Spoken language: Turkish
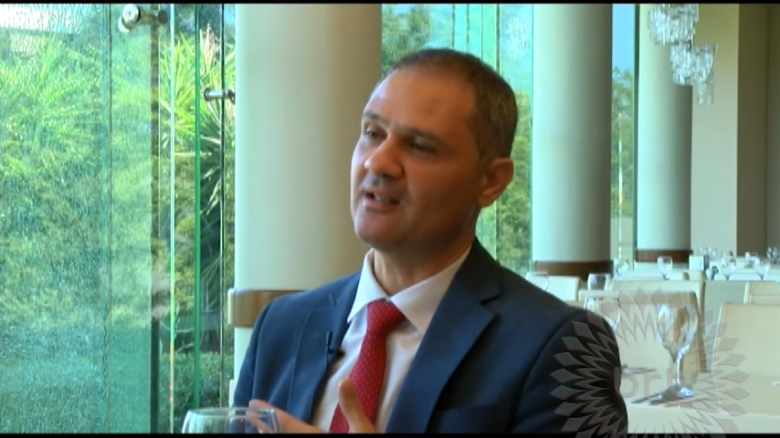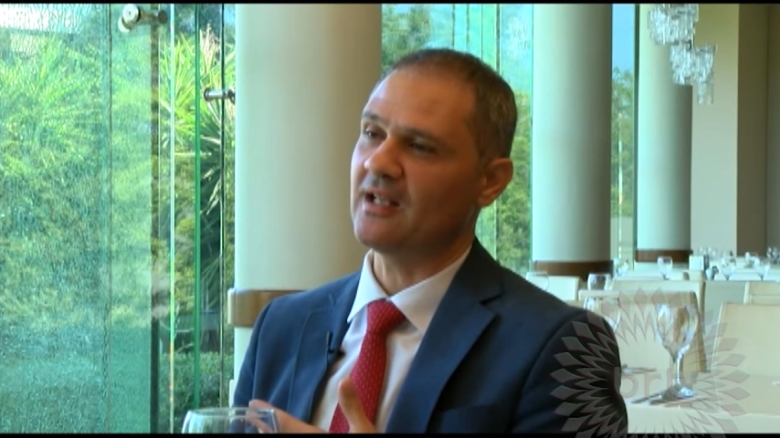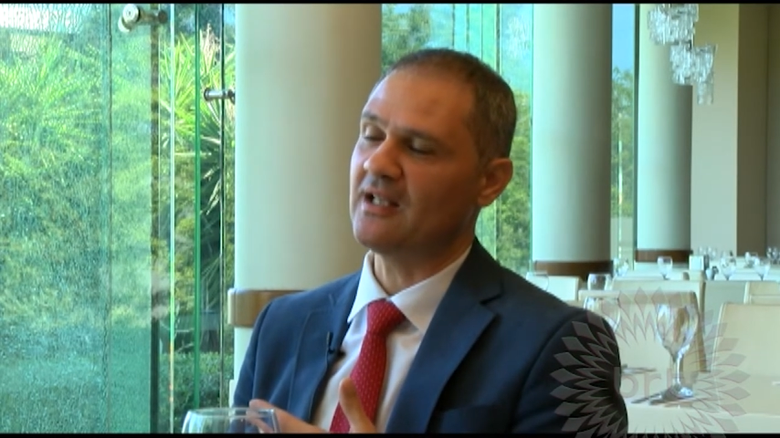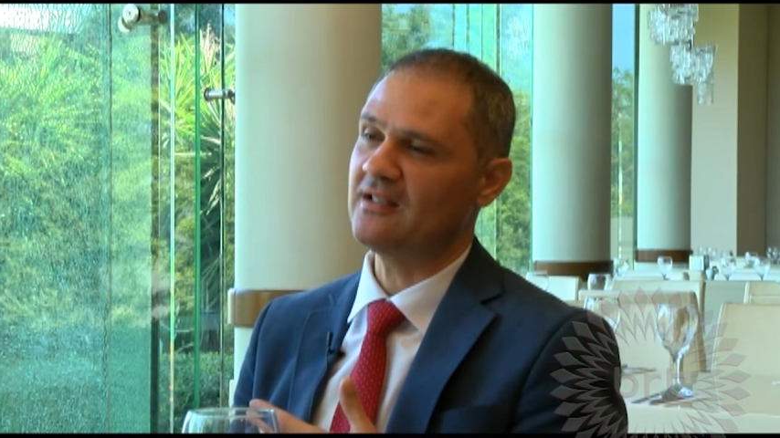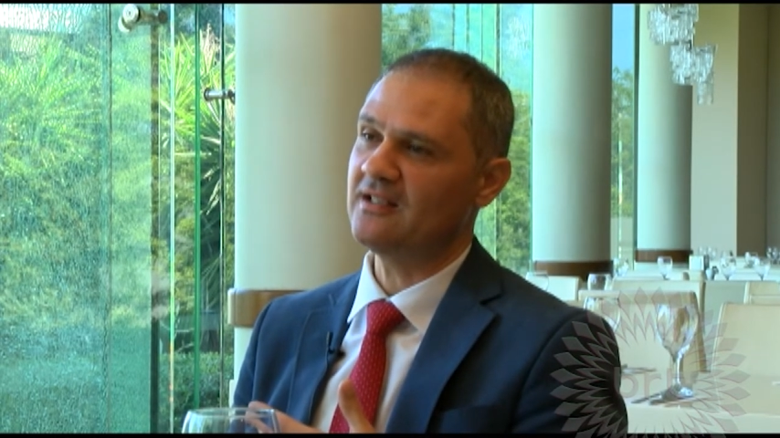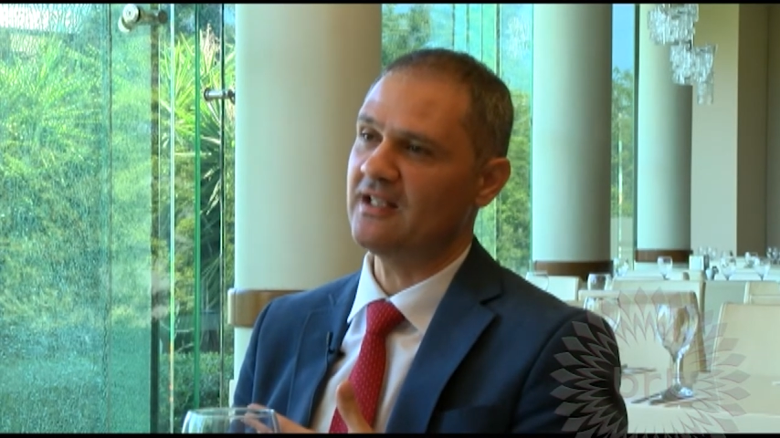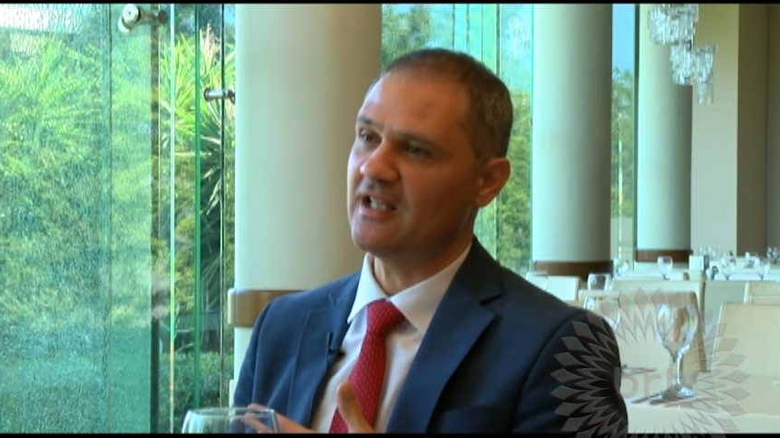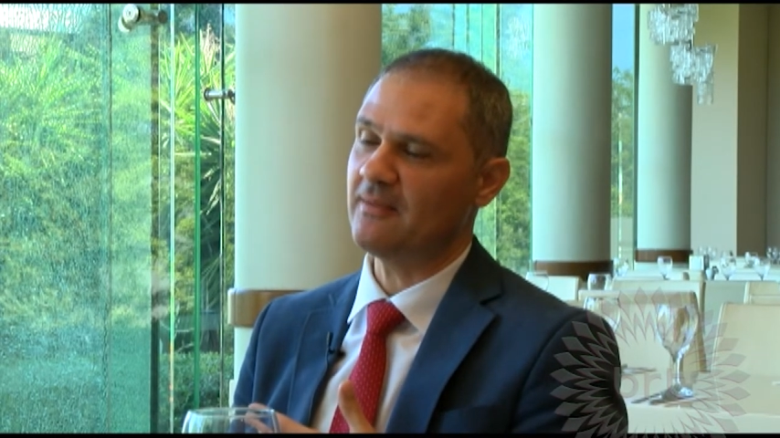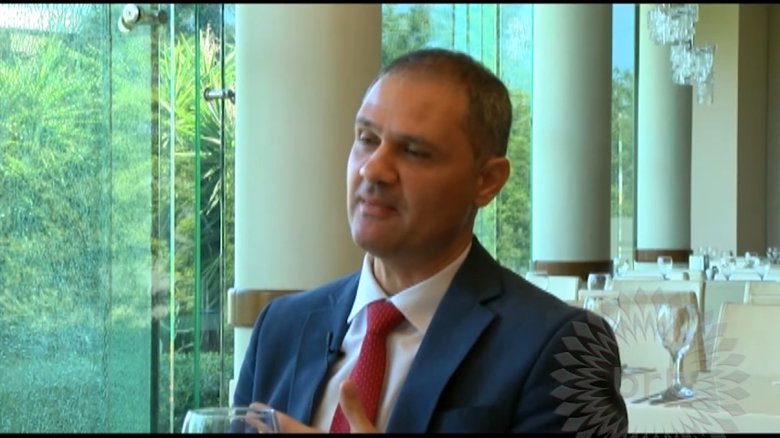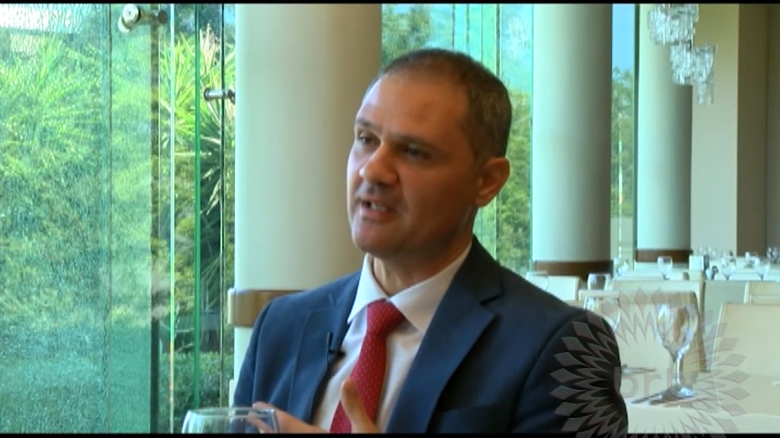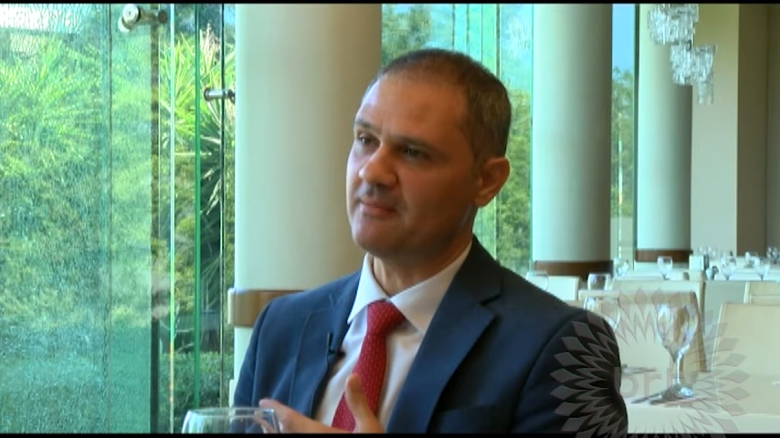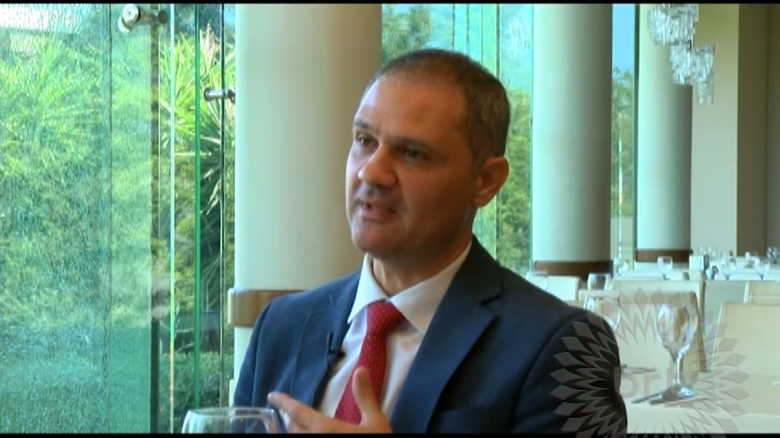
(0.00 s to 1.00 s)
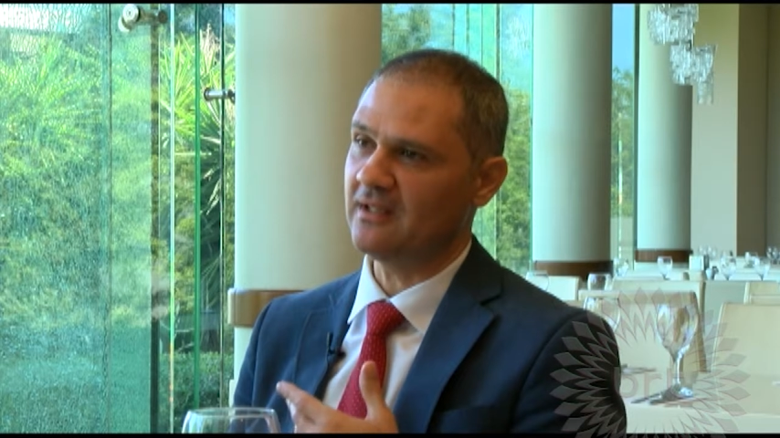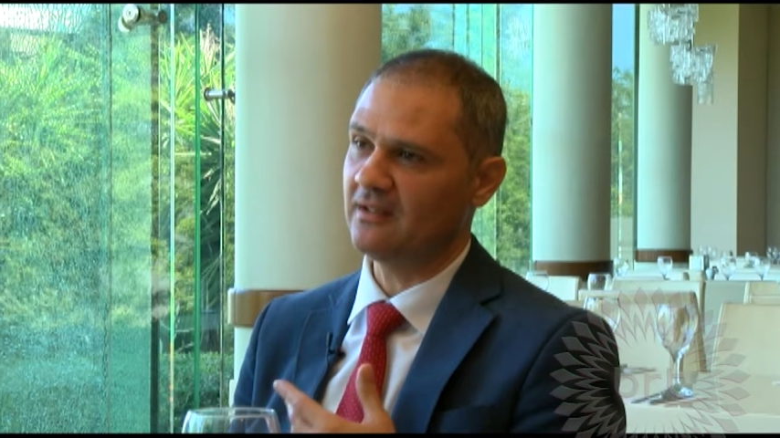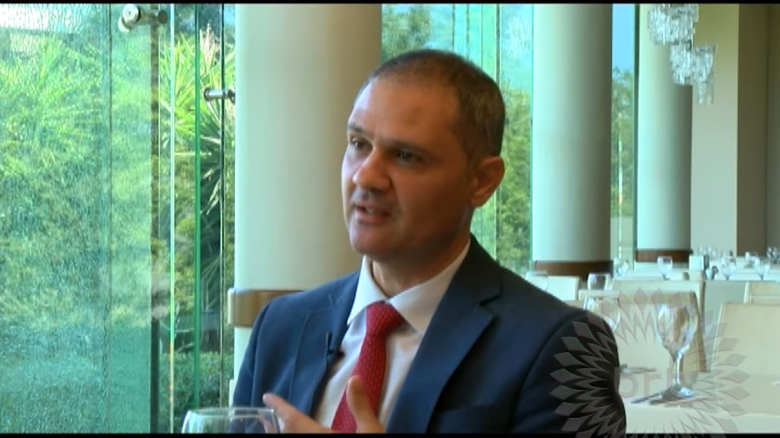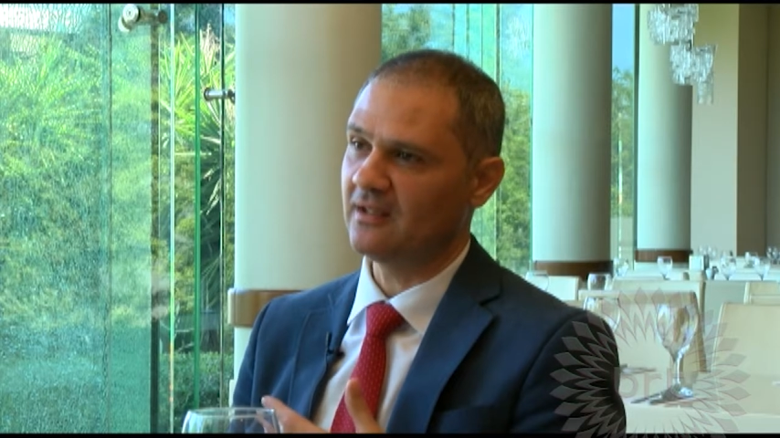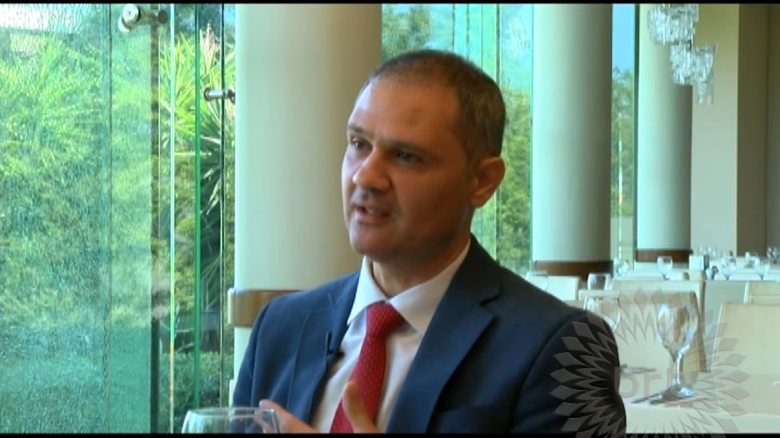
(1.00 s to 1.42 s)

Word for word: kendi deneyimlerimden